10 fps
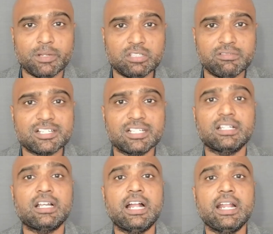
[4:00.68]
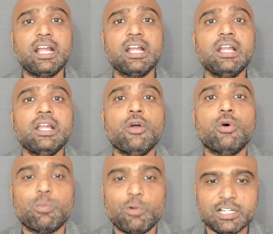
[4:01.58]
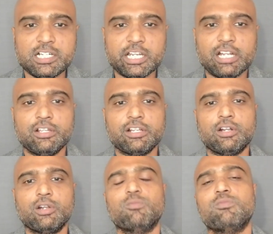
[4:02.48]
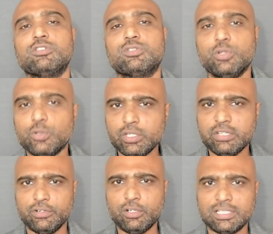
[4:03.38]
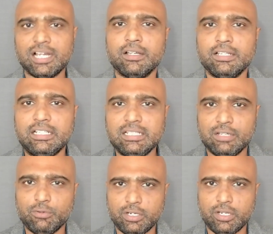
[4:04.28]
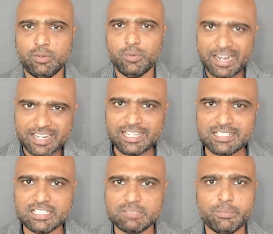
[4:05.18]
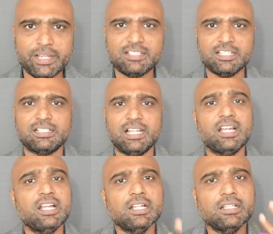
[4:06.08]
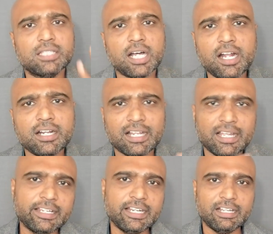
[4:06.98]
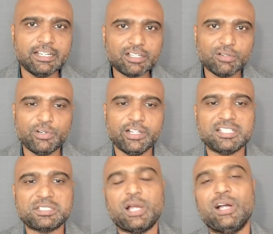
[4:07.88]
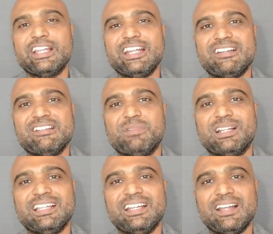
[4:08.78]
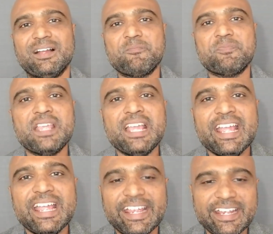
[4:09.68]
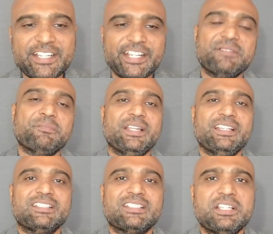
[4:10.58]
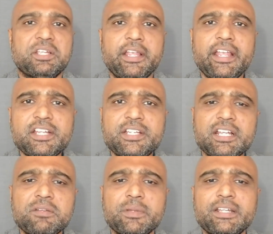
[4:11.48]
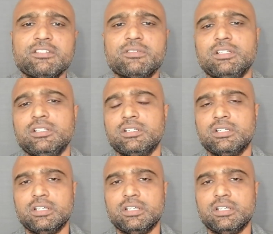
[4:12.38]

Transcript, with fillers: பத்து வருஷத்துக்கான ஒரு பொட்டென்ஷியலும் இருக்கணும் ஸோ இவ்வளோ தான் இந்த ஒரு அனாலிசிஸ் பேசிஸில் தேர்ட் ரேங்கிங்கில் இருக்கக்கூடிய ஸ்டாக் என்னன்னு பார்த்தீங்கன்னா ஏஷியன் பெயின்ஸ் ஏஷியன் பெயின்ஸ் வந்து